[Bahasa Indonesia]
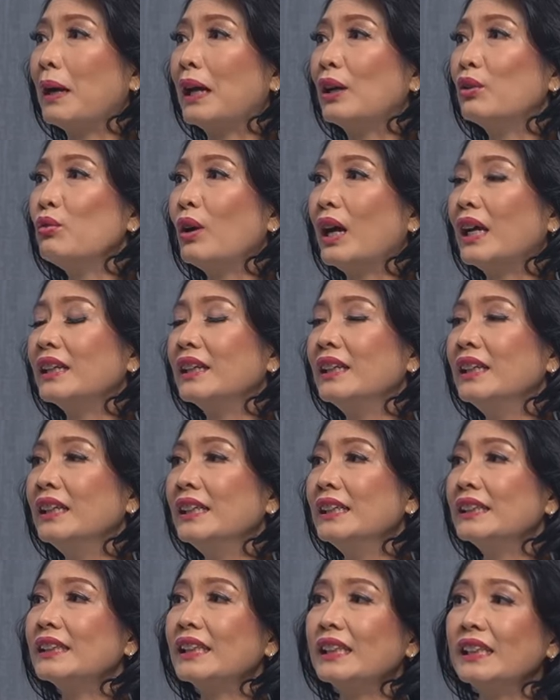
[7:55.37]
kemaluan,
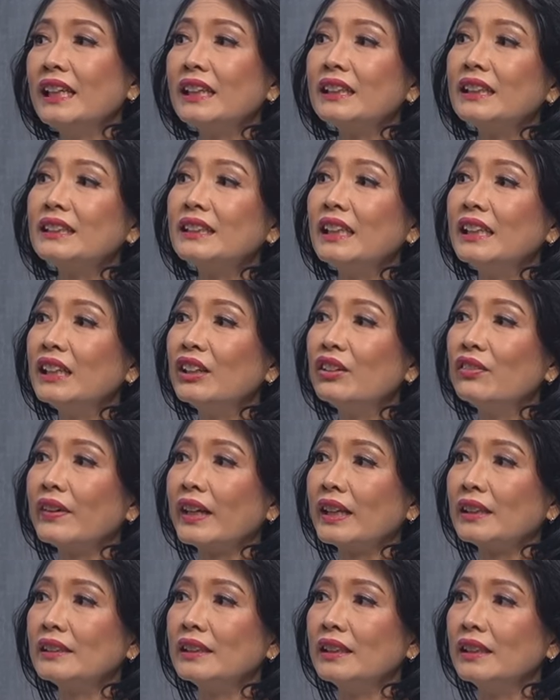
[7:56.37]
seringnya terjadi
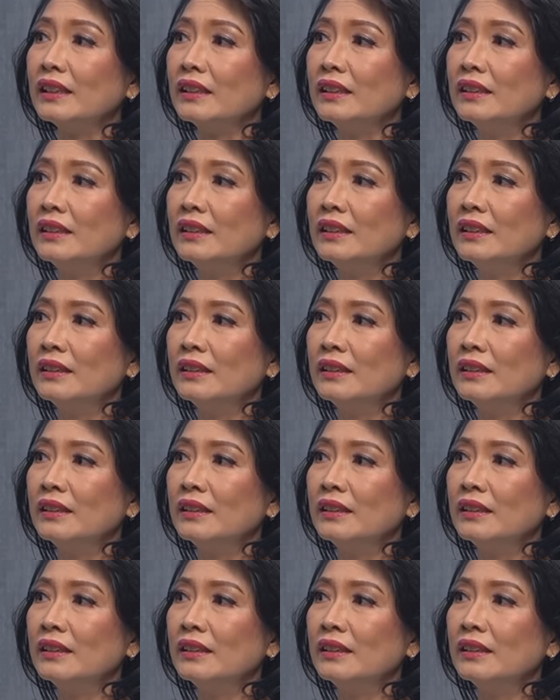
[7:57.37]
infeksi.